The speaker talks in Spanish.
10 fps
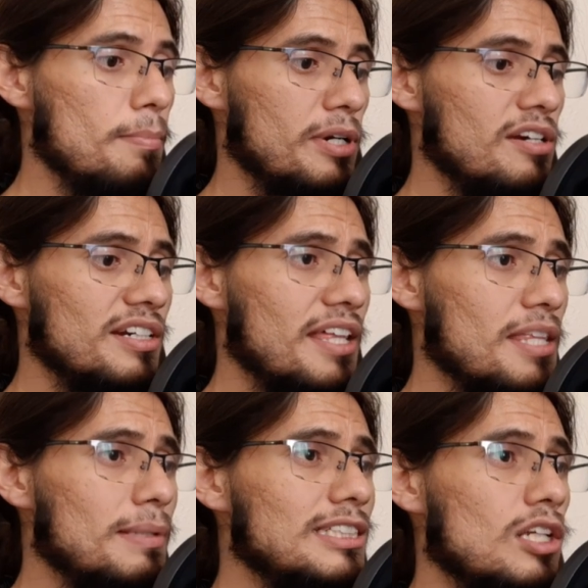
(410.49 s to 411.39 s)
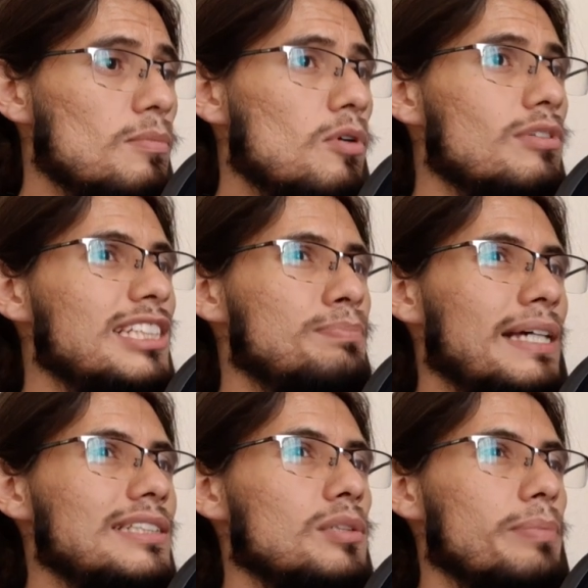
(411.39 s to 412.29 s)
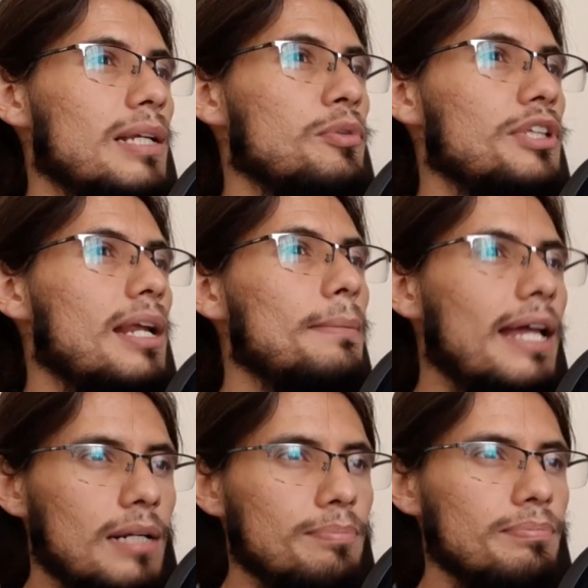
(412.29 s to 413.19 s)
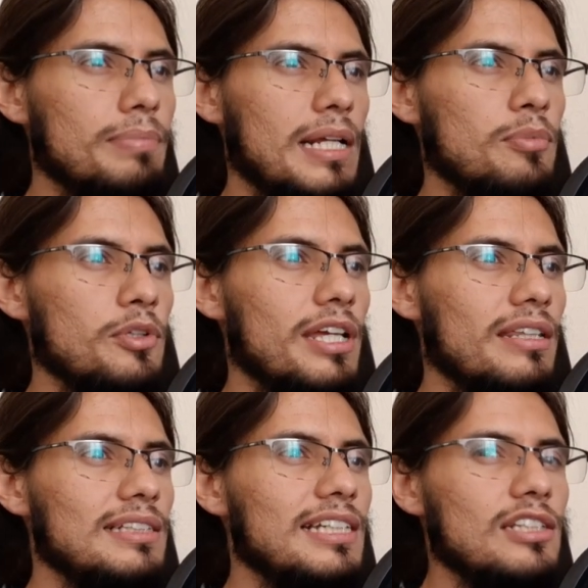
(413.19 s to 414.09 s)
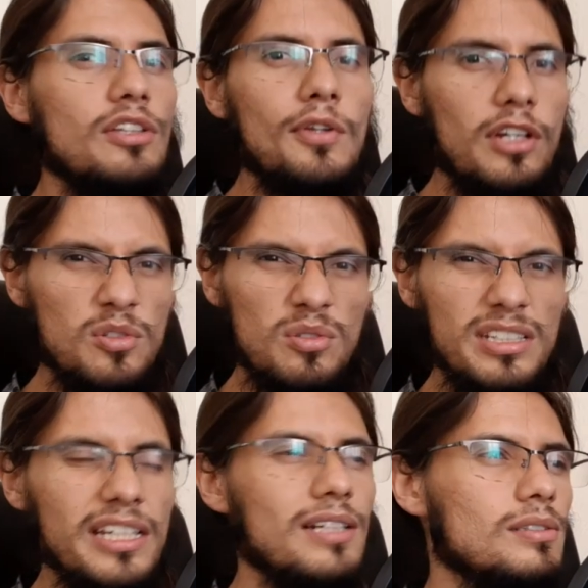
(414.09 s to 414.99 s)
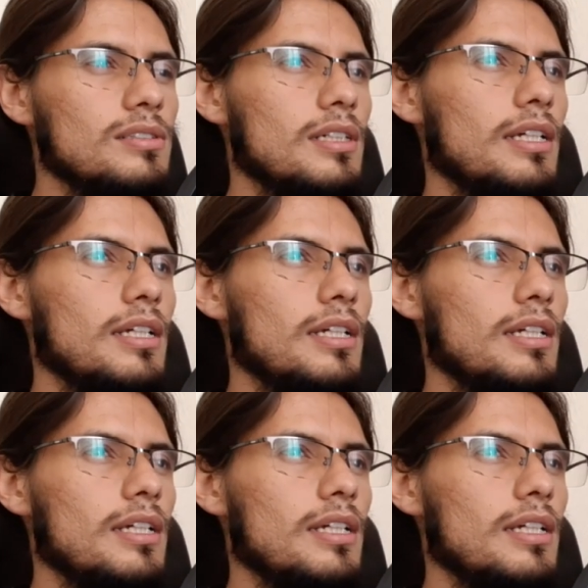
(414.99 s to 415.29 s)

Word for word: Pero en realidad va a ser como un espacio para poder hablar, para poder decir todo lo que yo quiero,